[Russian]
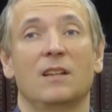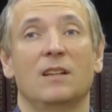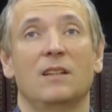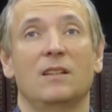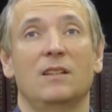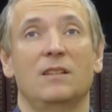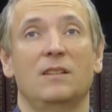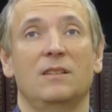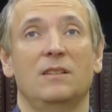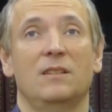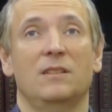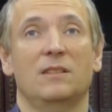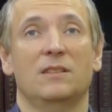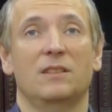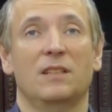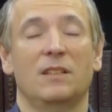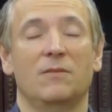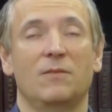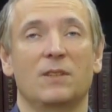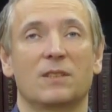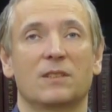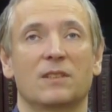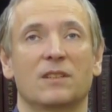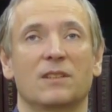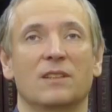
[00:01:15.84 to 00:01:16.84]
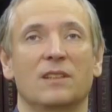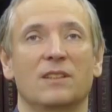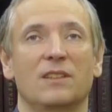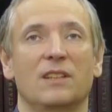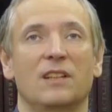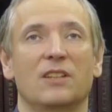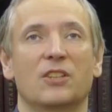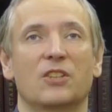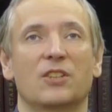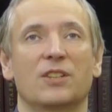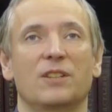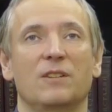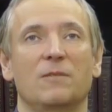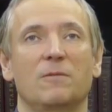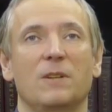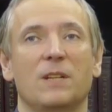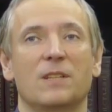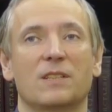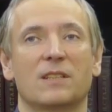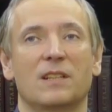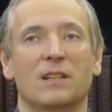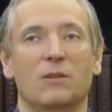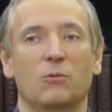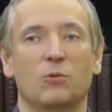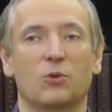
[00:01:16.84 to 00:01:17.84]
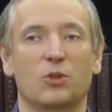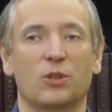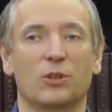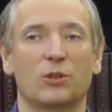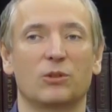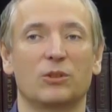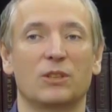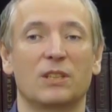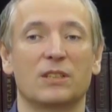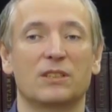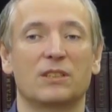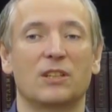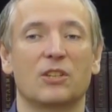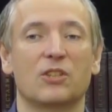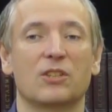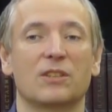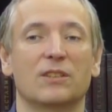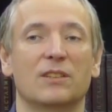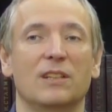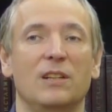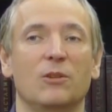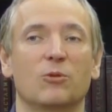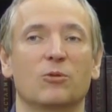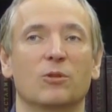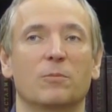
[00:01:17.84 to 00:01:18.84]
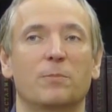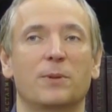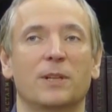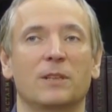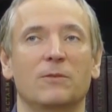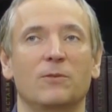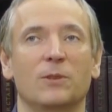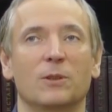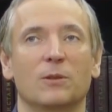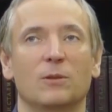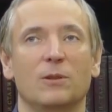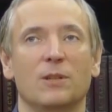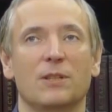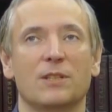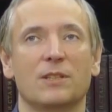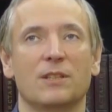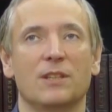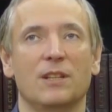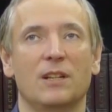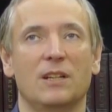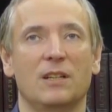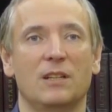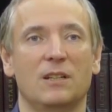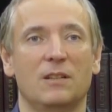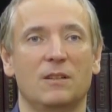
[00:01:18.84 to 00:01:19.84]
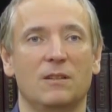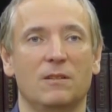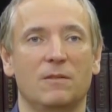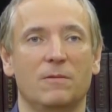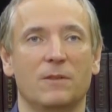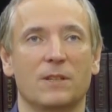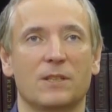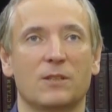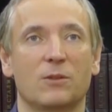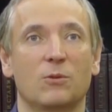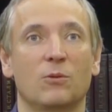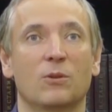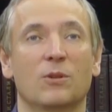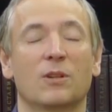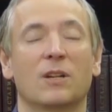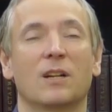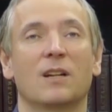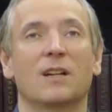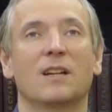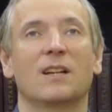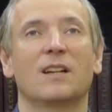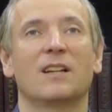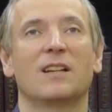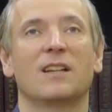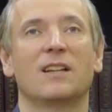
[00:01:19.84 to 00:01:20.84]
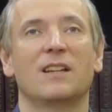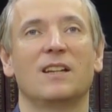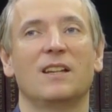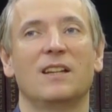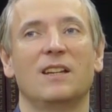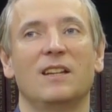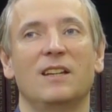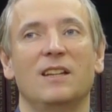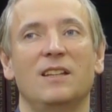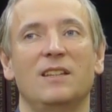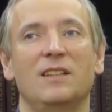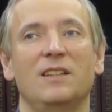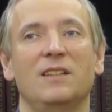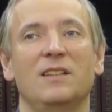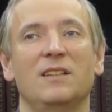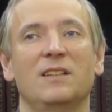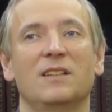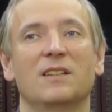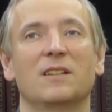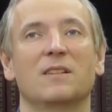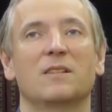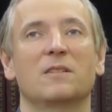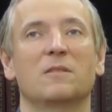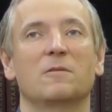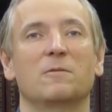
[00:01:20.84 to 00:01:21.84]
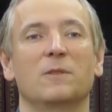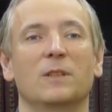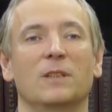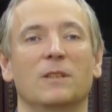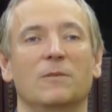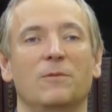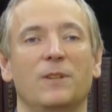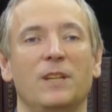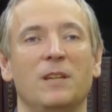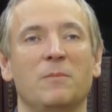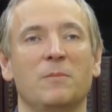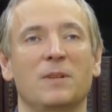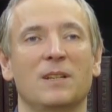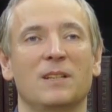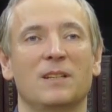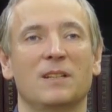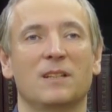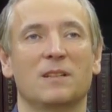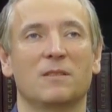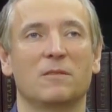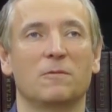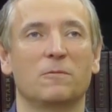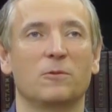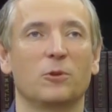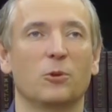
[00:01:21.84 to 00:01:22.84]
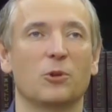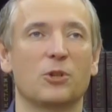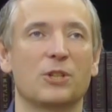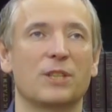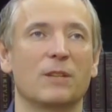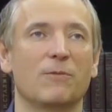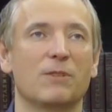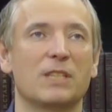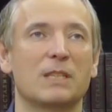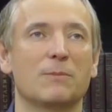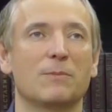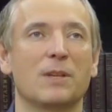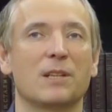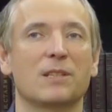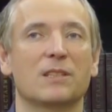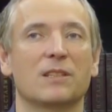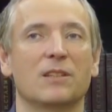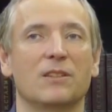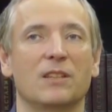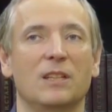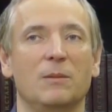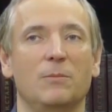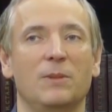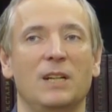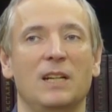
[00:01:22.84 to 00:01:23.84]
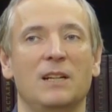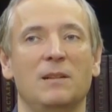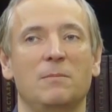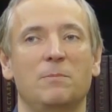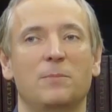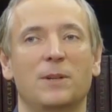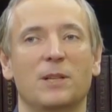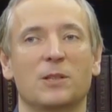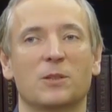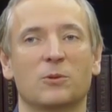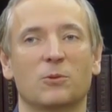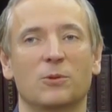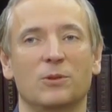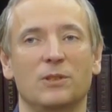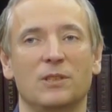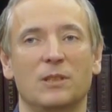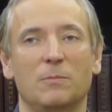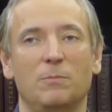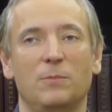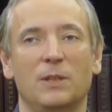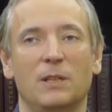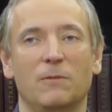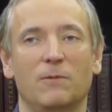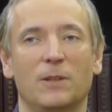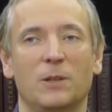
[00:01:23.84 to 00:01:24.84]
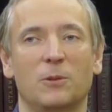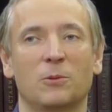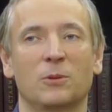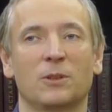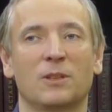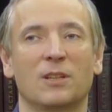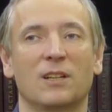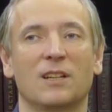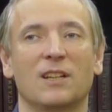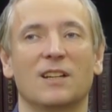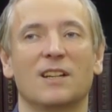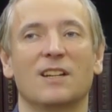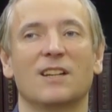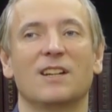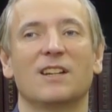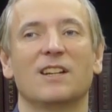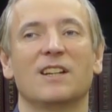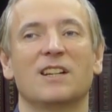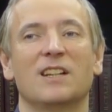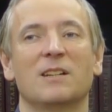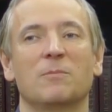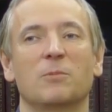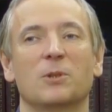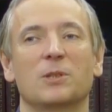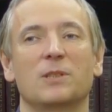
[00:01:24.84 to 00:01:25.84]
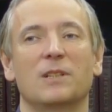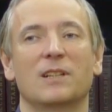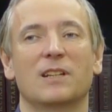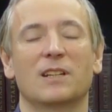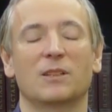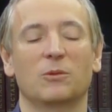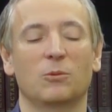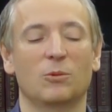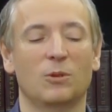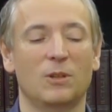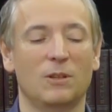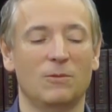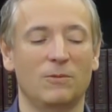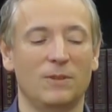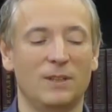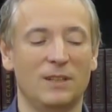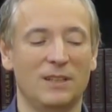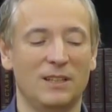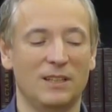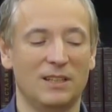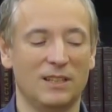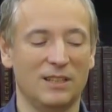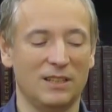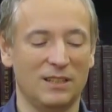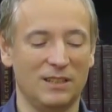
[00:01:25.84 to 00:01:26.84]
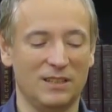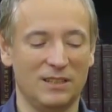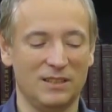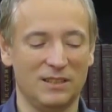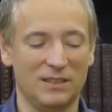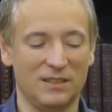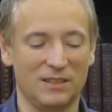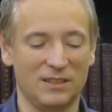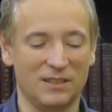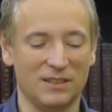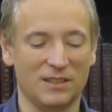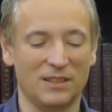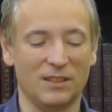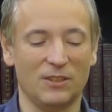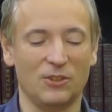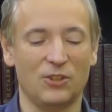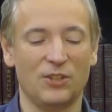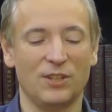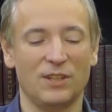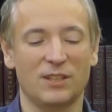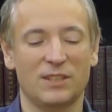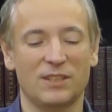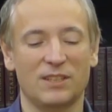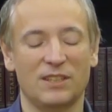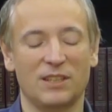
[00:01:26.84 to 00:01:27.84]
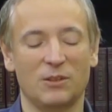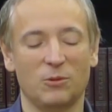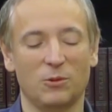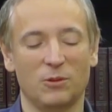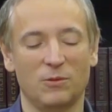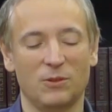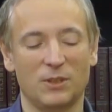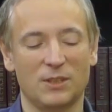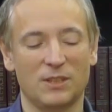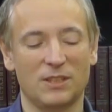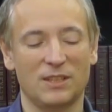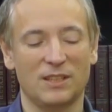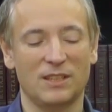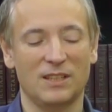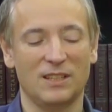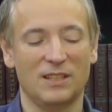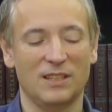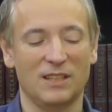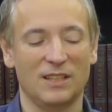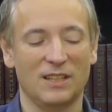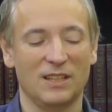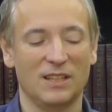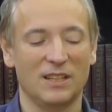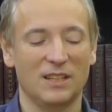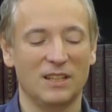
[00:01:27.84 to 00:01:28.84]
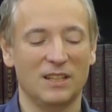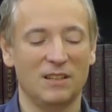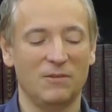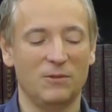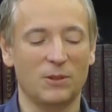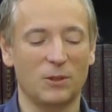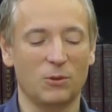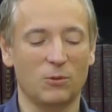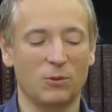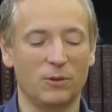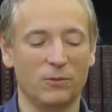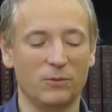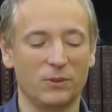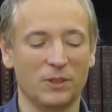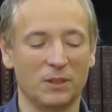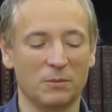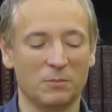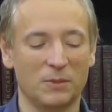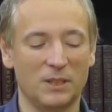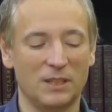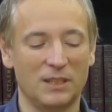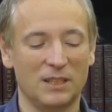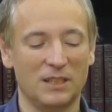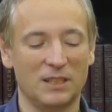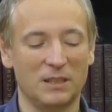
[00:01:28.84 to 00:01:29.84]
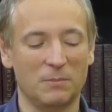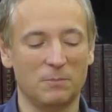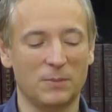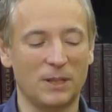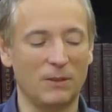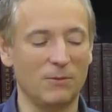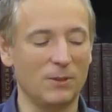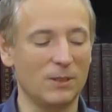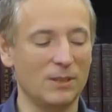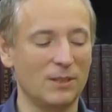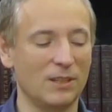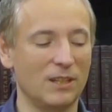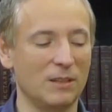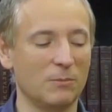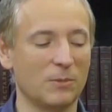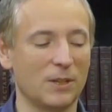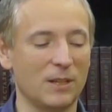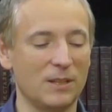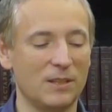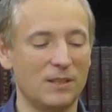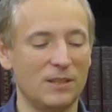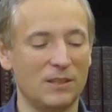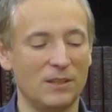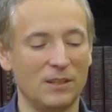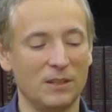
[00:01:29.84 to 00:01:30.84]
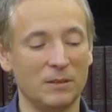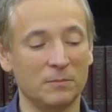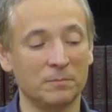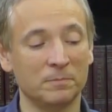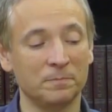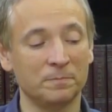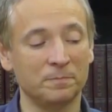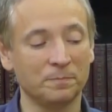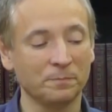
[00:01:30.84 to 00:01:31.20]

Э, соответственно, наши войска уже достаточно далеко продвинулись на восток. И э, в это время, в ночь на 18 ноября, происходит переворот после которого э, Колчак становится верховным э, правителем России.